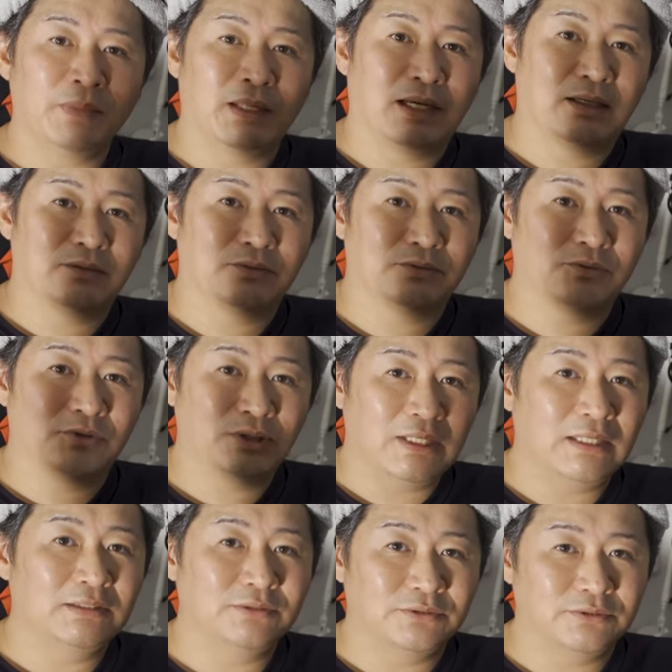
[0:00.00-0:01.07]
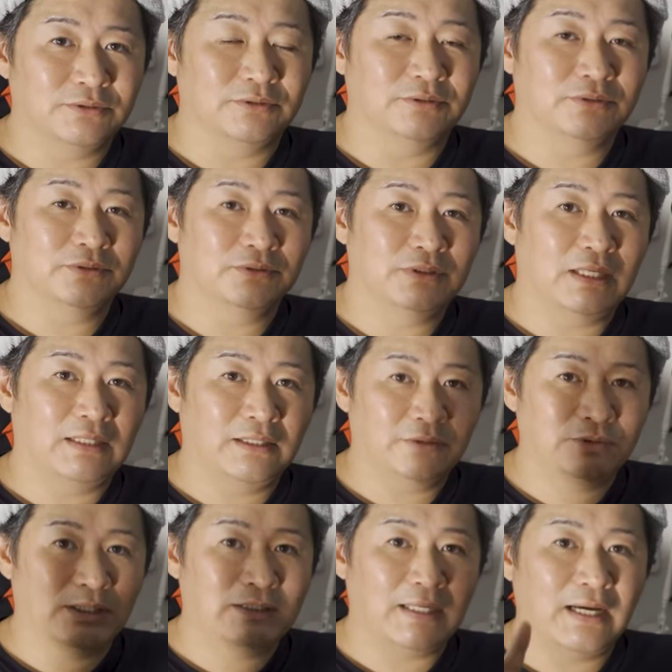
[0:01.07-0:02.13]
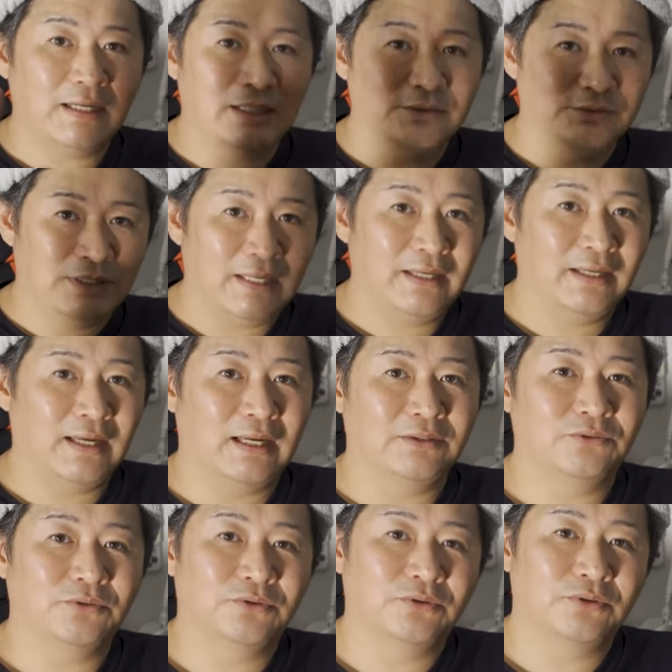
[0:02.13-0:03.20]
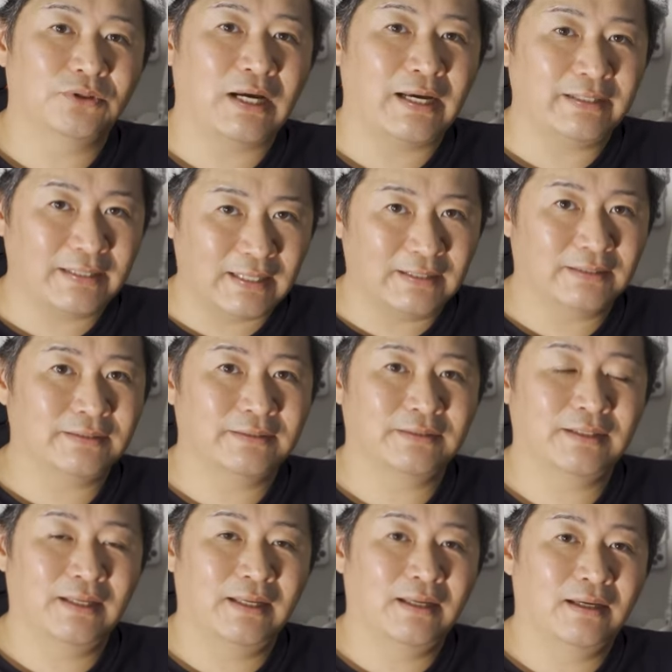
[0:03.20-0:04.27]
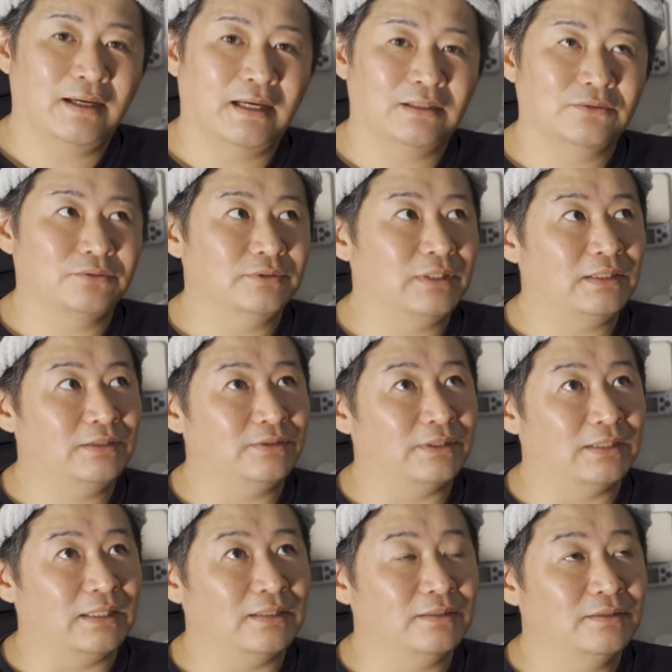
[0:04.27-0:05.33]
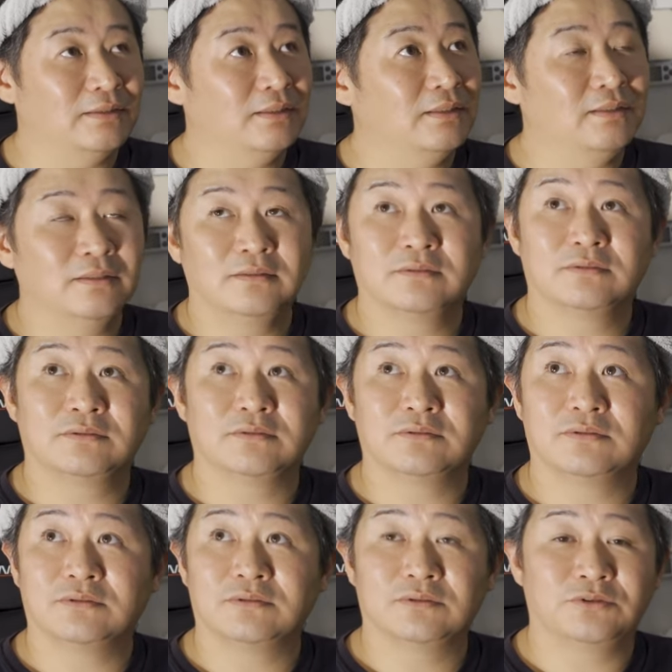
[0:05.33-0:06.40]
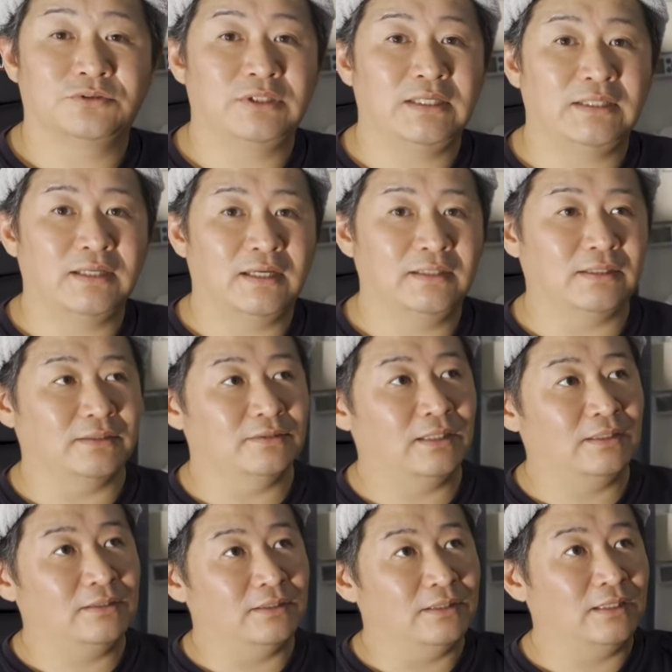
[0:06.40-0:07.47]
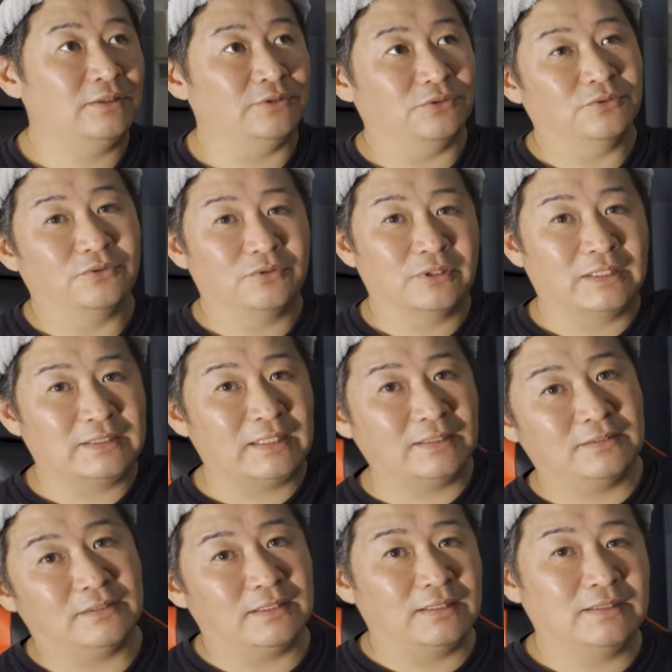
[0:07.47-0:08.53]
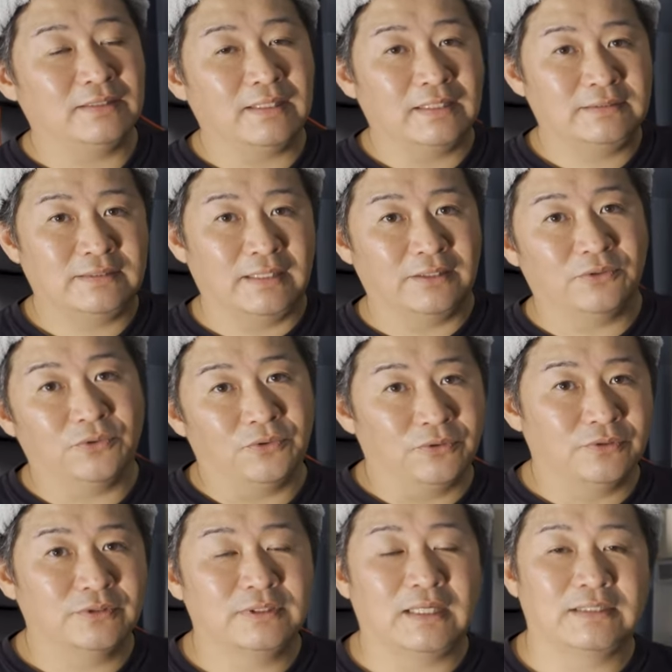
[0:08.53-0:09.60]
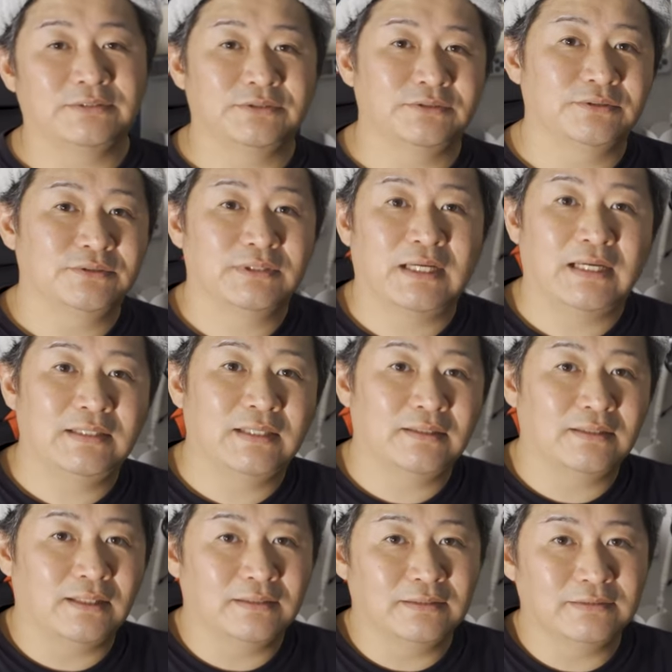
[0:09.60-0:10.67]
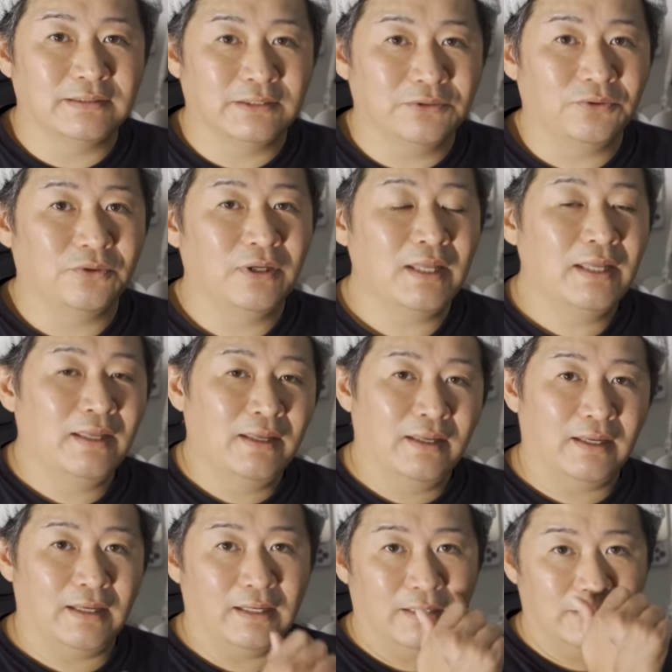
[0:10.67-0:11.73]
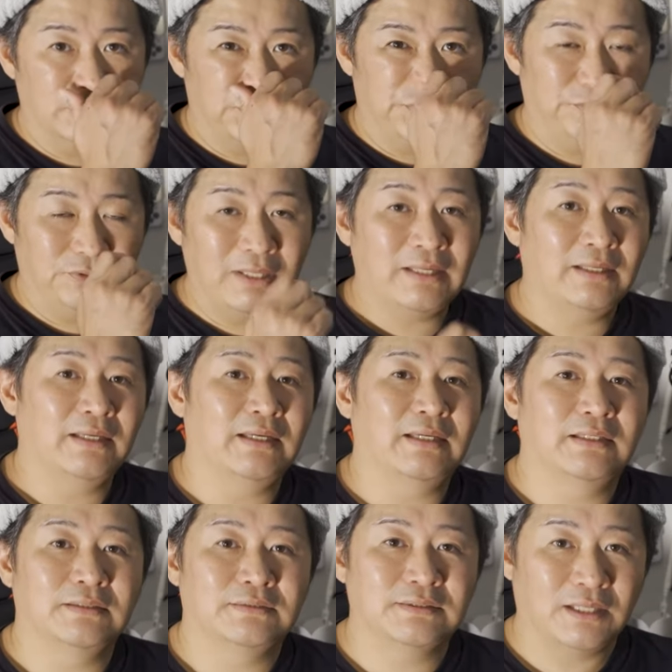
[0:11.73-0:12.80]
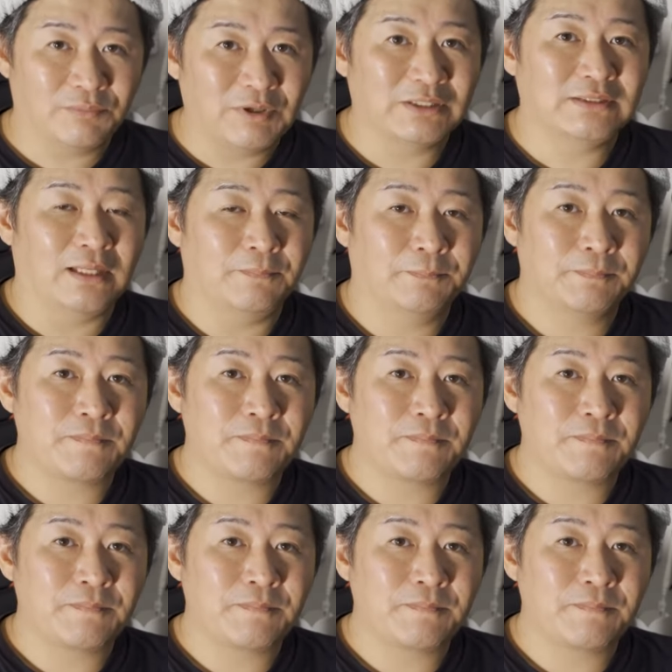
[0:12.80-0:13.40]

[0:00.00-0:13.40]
あの、とりあえず屋根裏に上がるね、あの、階段、あの、なんていうかな、つり階段、なんて、なんていうの、こうガチャンって引き出して、こう、出す階段なんですけど、えー、それをね、えー、つけました。